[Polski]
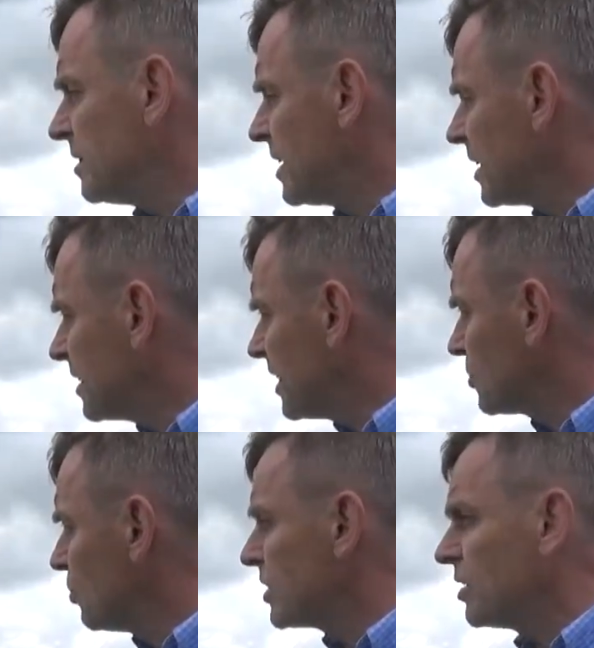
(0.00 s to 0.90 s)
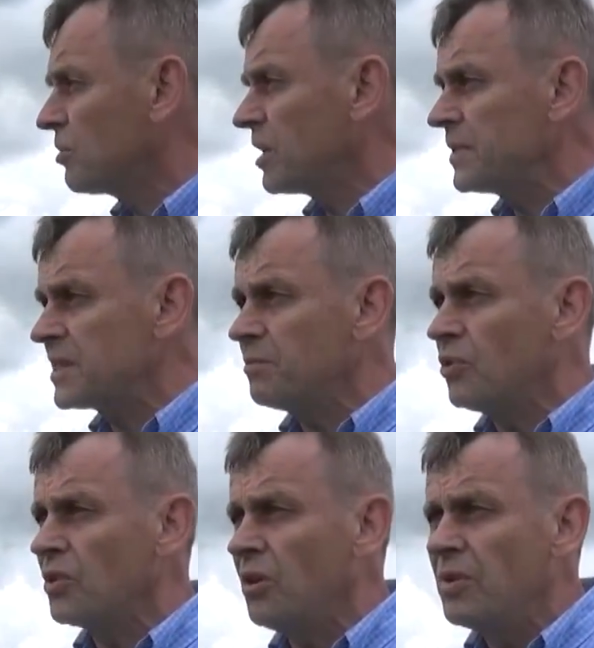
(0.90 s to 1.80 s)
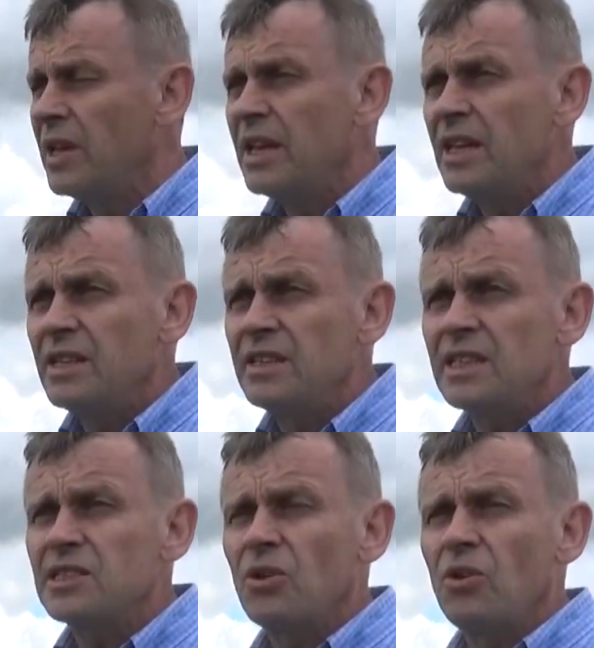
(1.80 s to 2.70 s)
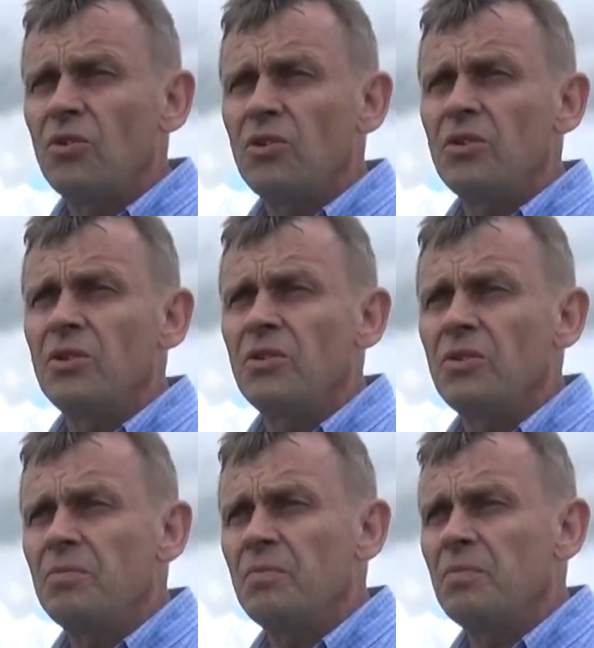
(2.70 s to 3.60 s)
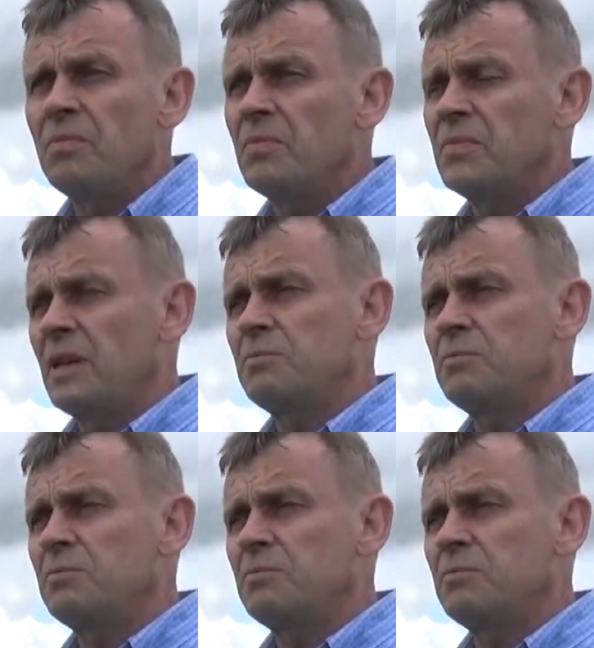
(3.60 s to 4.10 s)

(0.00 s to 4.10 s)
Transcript: te gatunki, które występują, jest to, ta